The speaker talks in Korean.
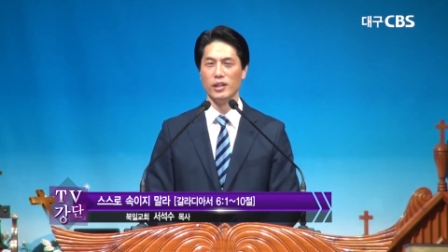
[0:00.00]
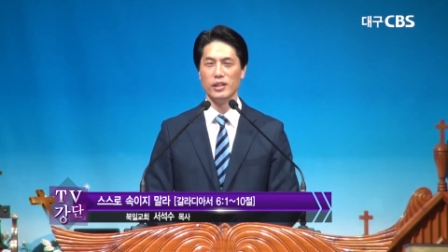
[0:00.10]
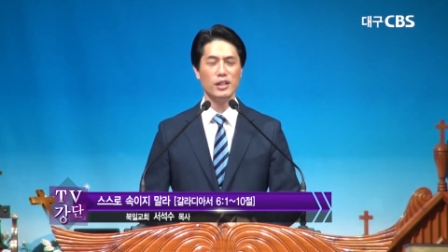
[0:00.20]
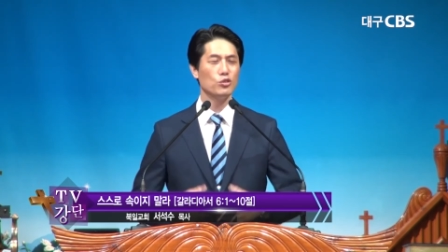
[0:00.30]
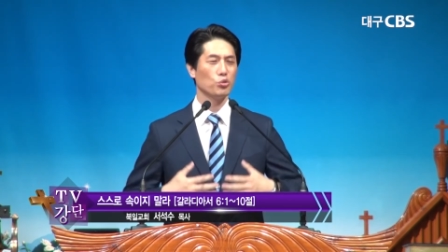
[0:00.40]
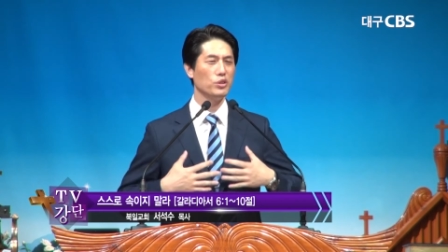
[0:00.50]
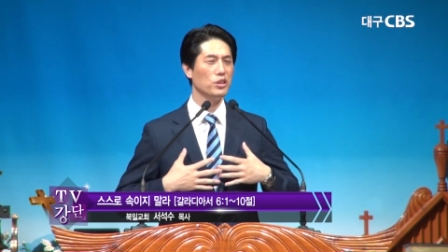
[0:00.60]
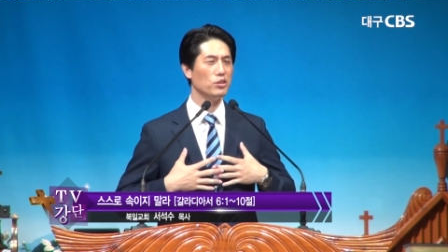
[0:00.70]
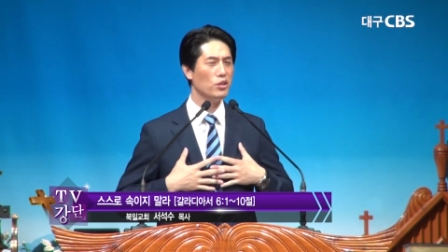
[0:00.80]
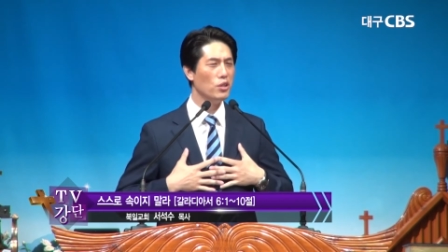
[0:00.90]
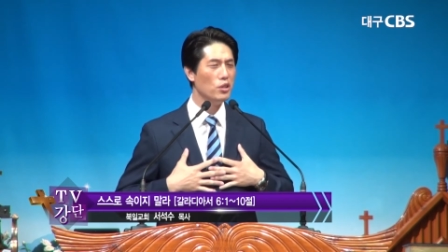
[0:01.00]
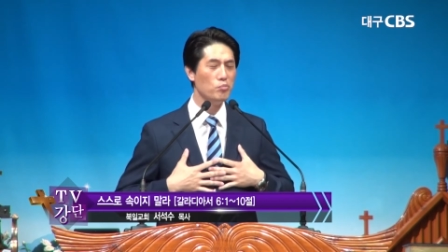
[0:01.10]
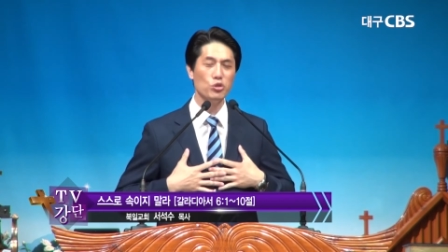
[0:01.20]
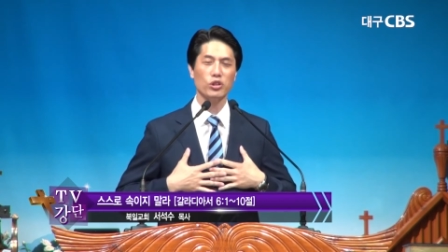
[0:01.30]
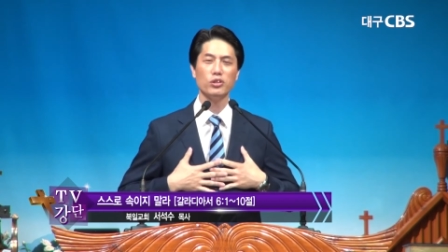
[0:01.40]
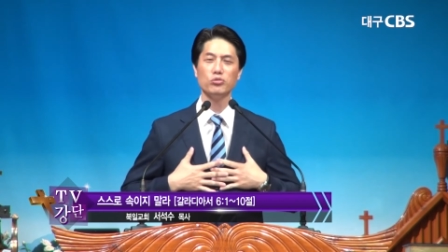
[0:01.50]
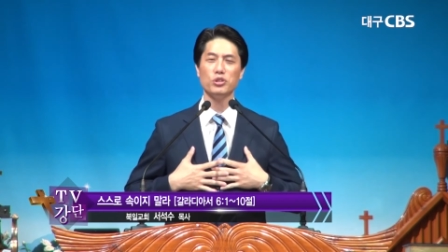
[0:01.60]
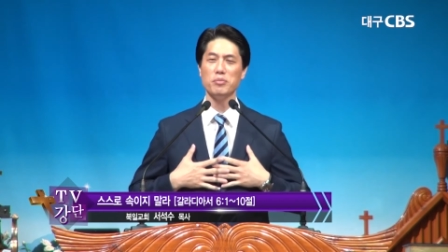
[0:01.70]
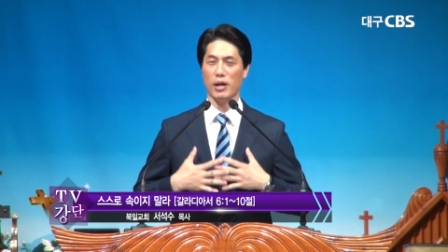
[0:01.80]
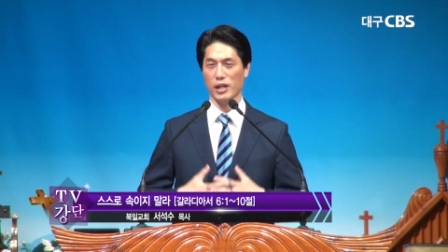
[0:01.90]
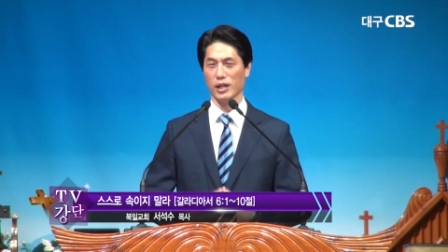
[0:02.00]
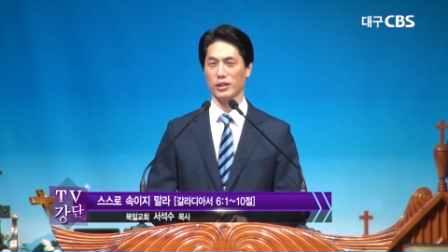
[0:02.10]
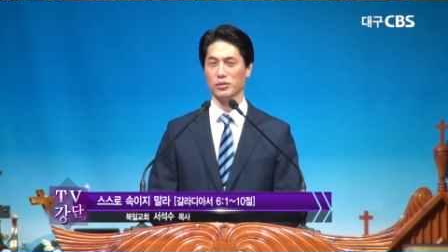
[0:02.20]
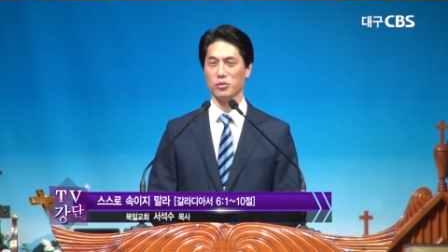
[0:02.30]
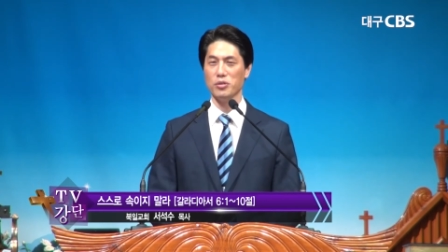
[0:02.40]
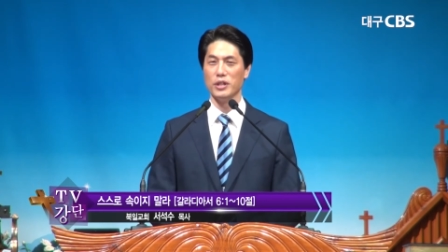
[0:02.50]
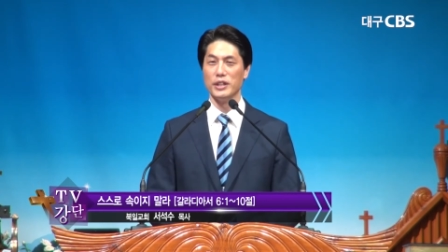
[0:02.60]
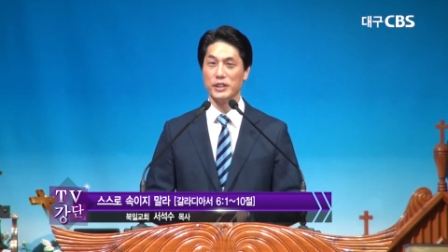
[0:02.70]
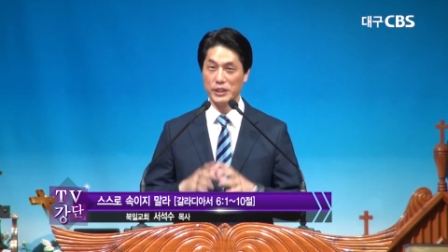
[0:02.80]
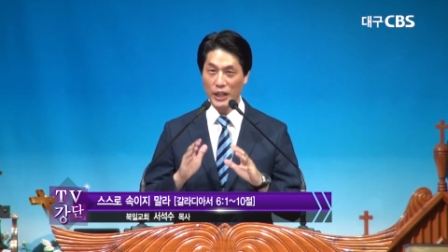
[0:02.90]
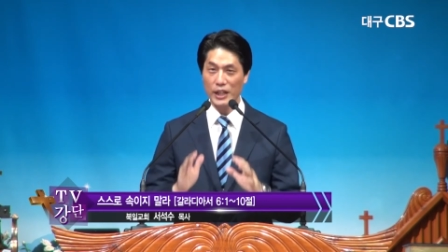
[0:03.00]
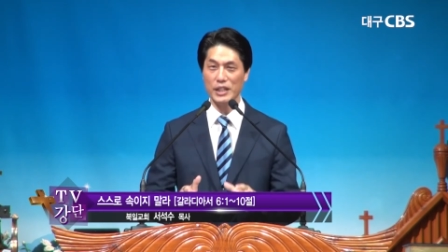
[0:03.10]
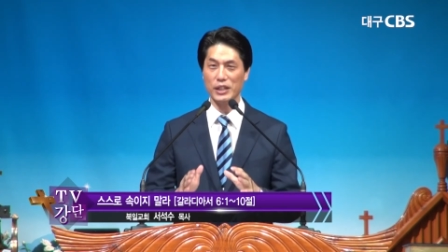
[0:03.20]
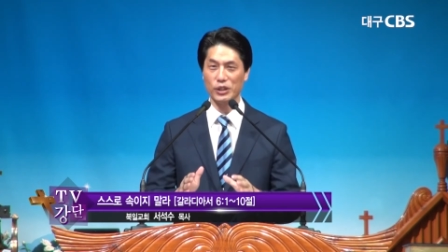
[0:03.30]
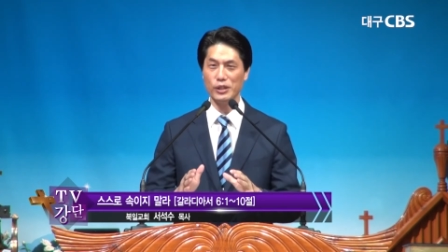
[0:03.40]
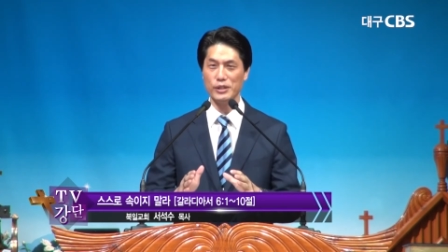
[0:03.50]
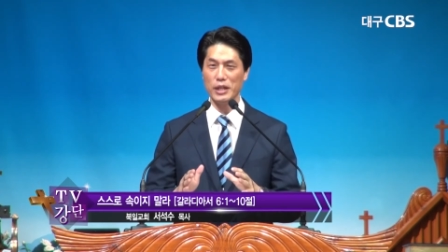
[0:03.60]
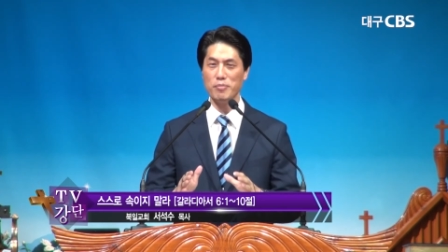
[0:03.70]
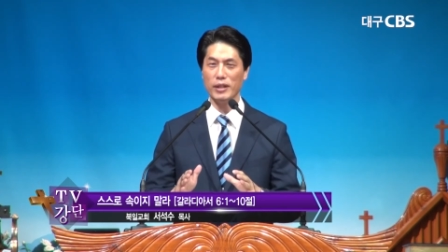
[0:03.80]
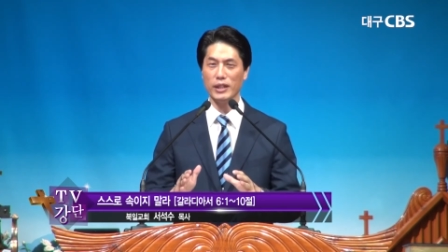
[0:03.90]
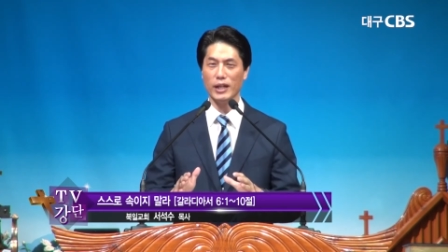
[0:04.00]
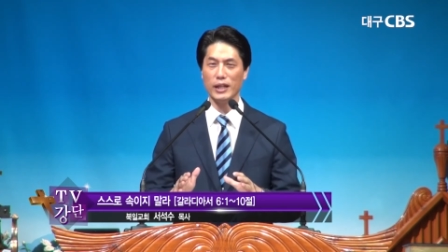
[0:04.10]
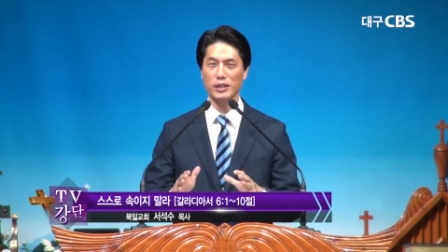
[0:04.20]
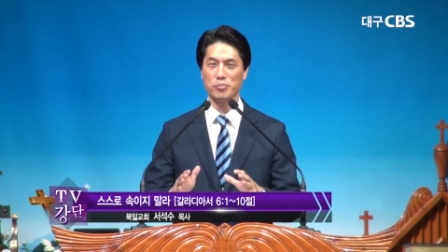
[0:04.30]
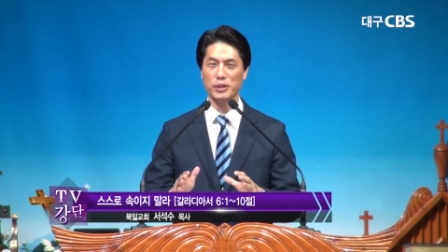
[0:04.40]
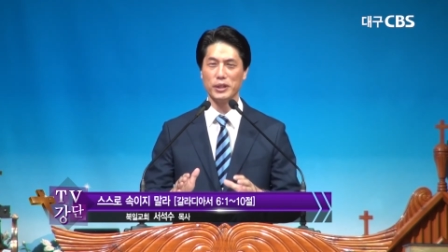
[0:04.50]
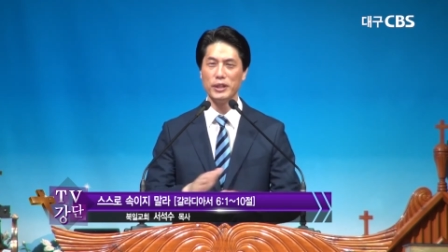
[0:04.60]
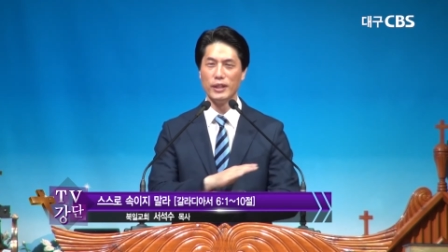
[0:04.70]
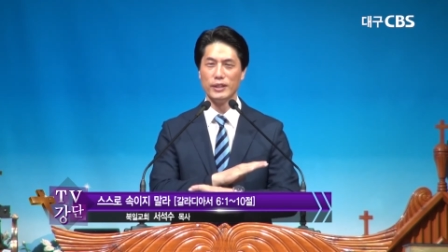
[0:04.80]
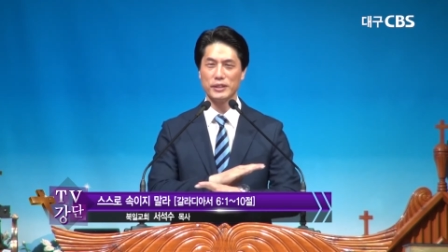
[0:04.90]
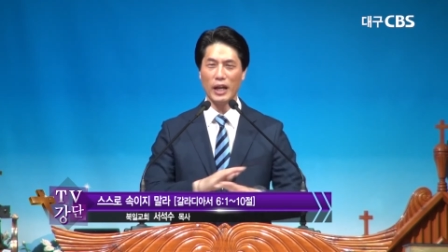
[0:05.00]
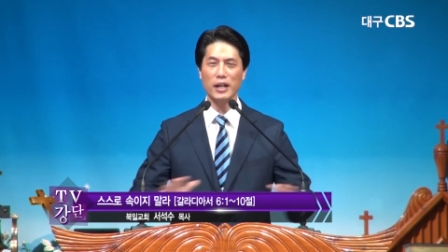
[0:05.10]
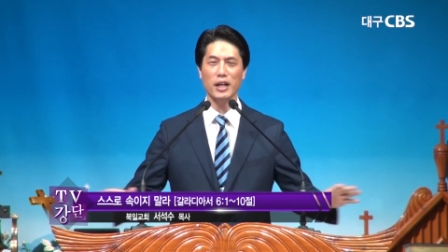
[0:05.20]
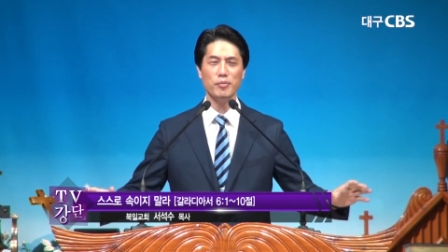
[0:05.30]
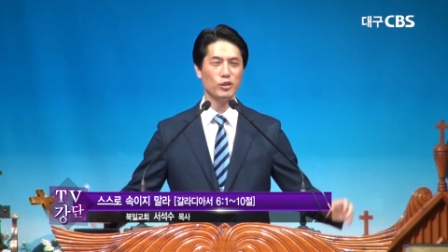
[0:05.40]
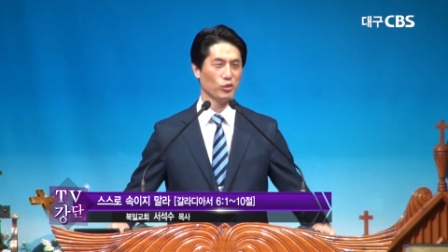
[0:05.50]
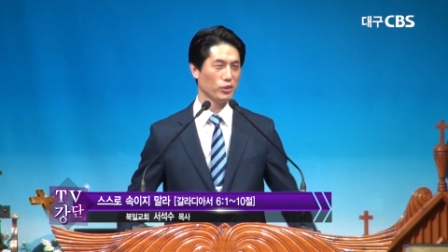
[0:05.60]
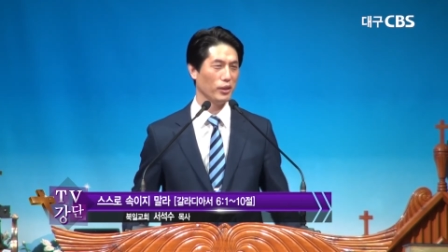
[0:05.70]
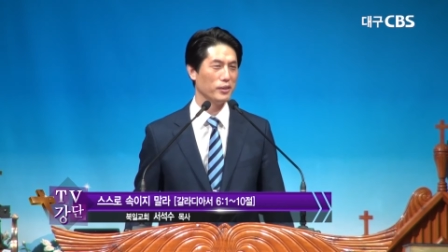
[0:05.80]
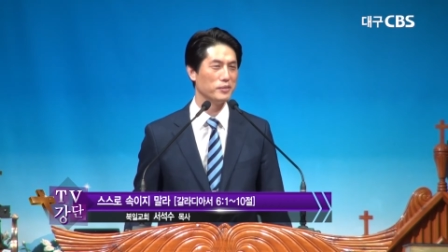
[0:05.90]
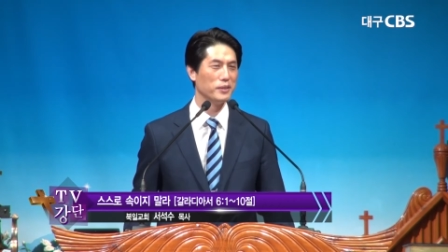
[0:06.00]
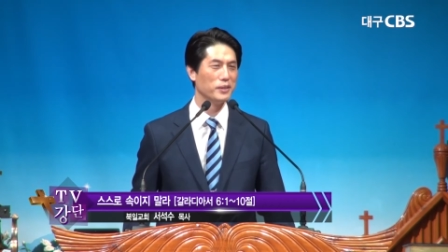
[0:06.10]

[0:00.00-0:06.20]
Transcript: 이 주인이 너무 긍휼이 많아가지고 그 자리에서 1만 달란트 빚을 탕감해 줬어요.